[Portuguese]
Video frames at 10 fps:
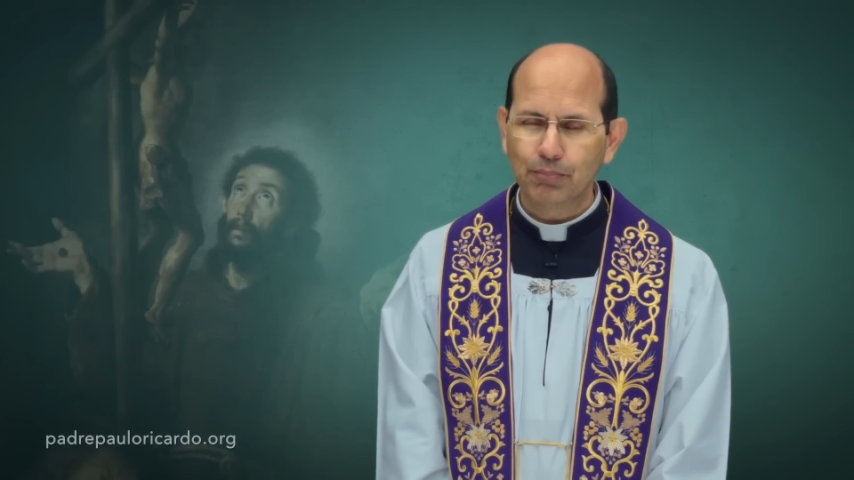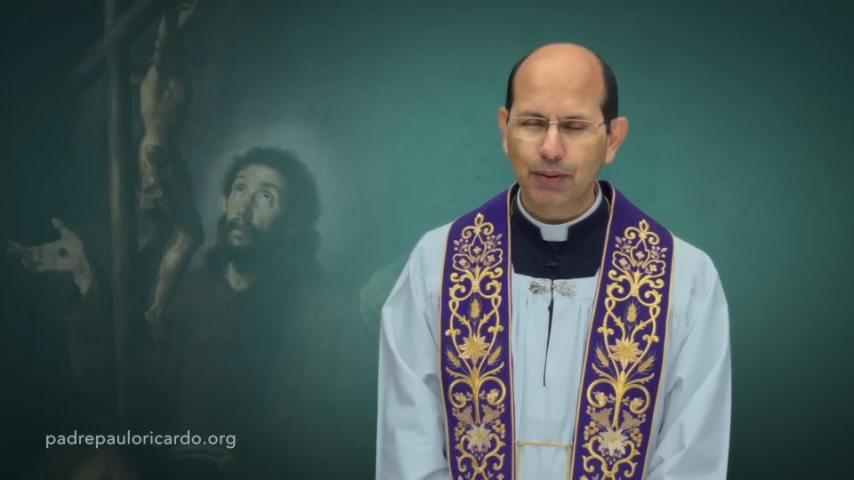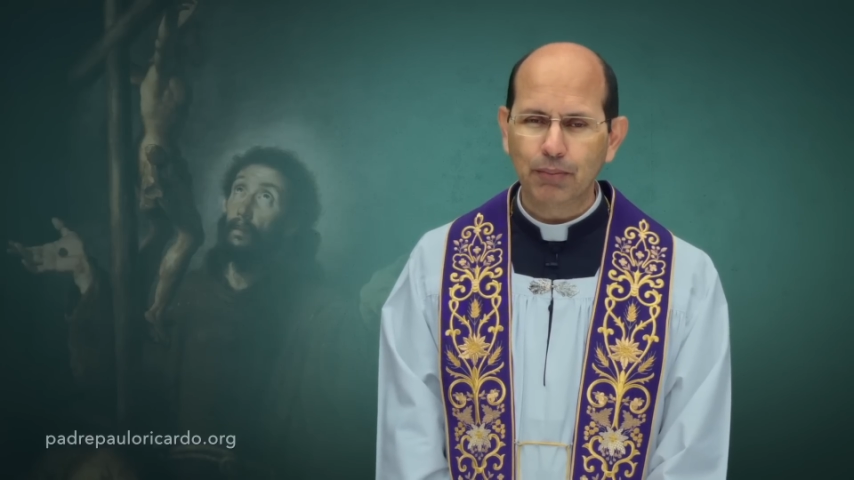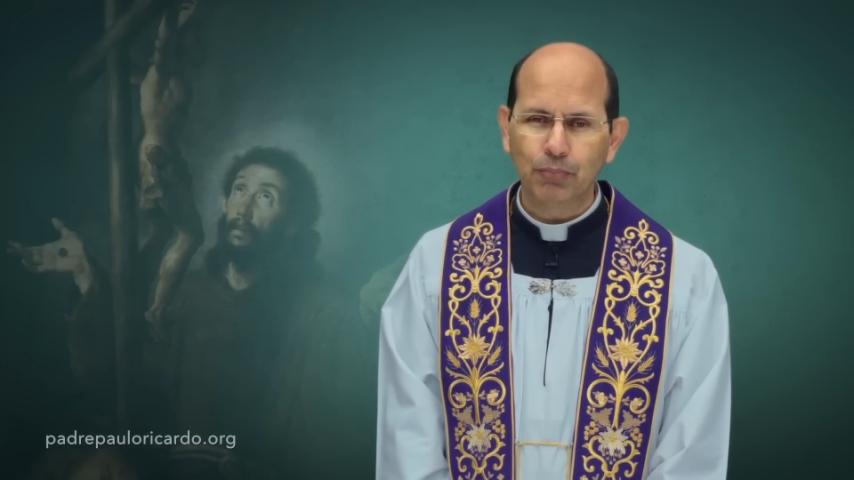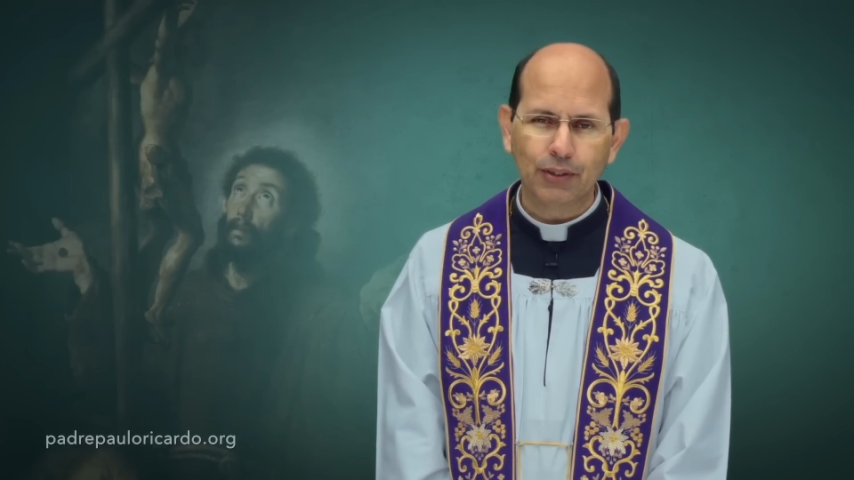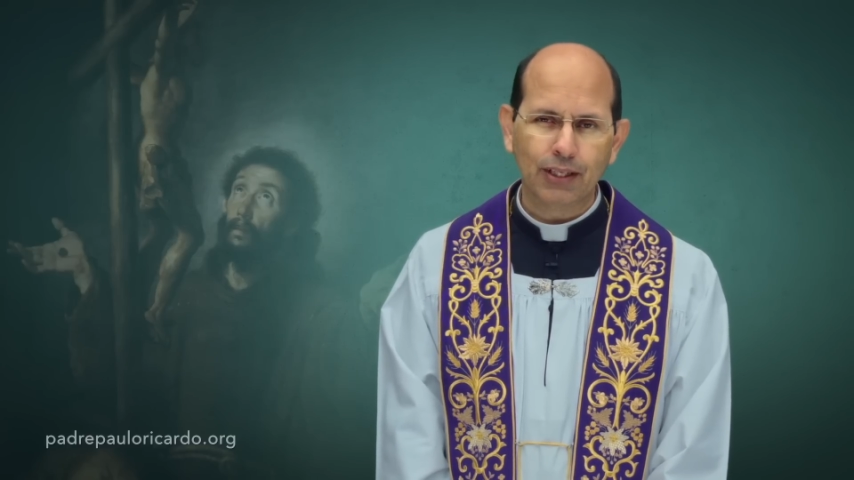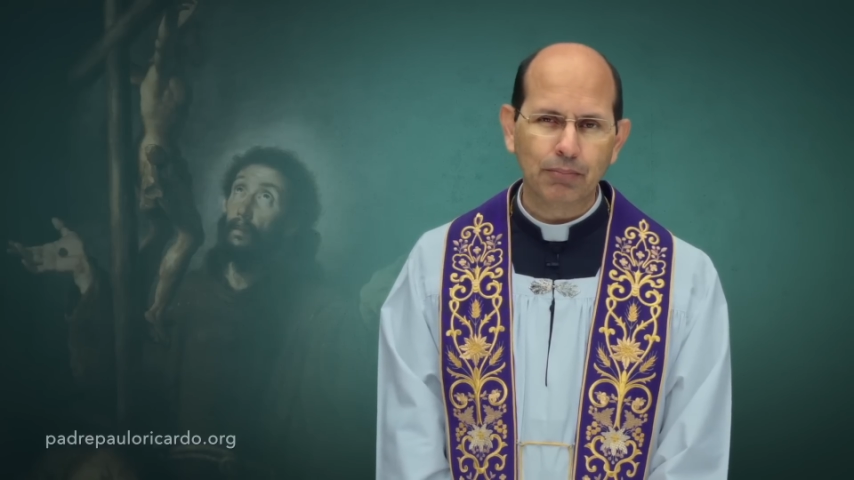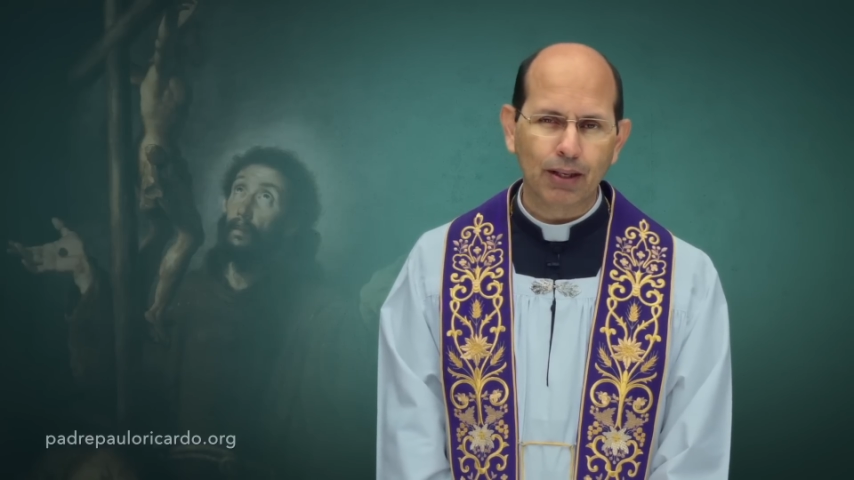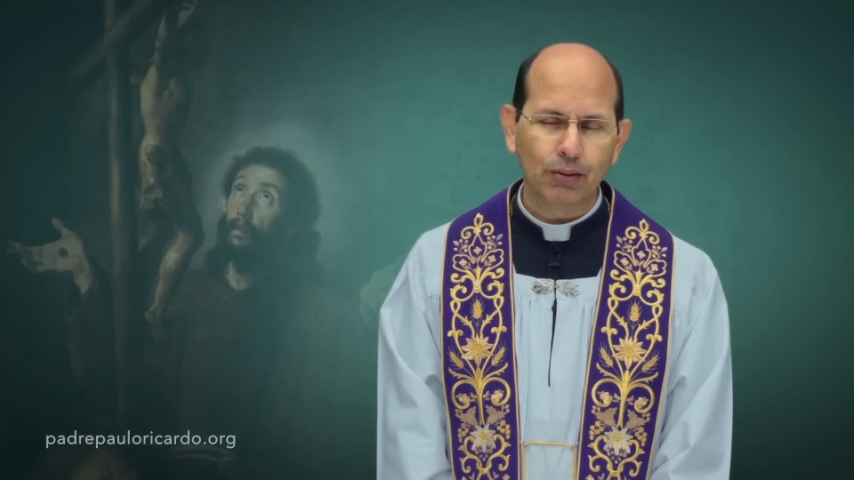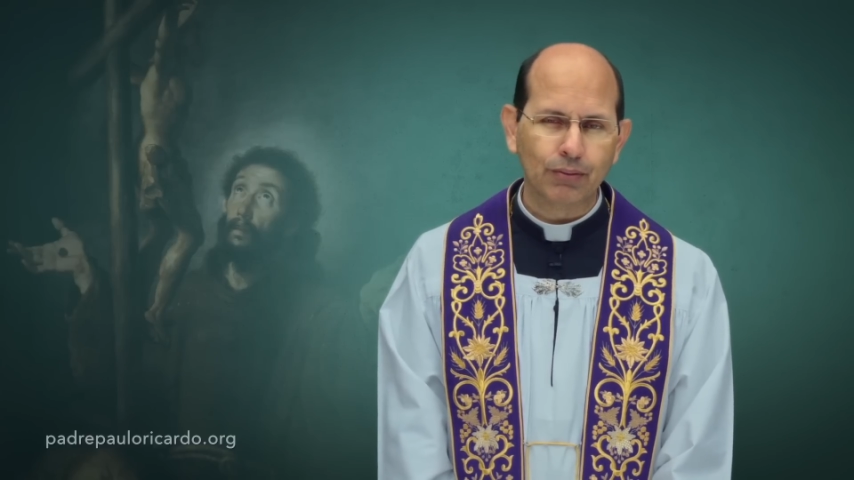para poder
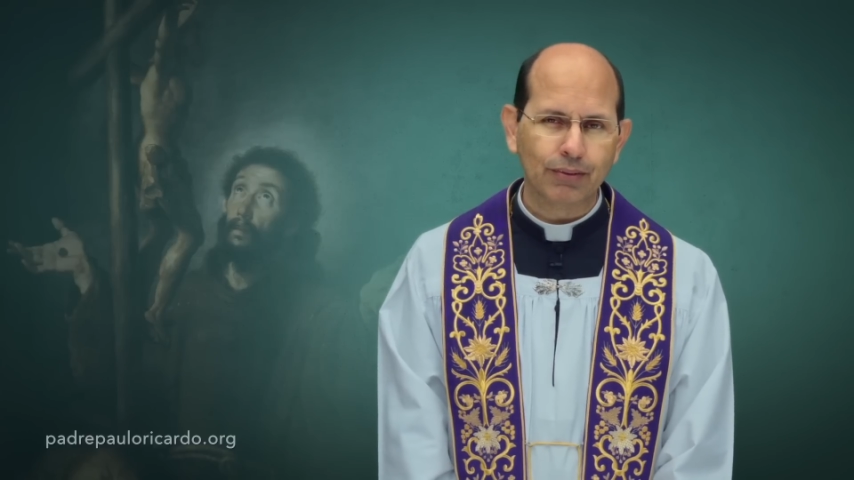amá-lo de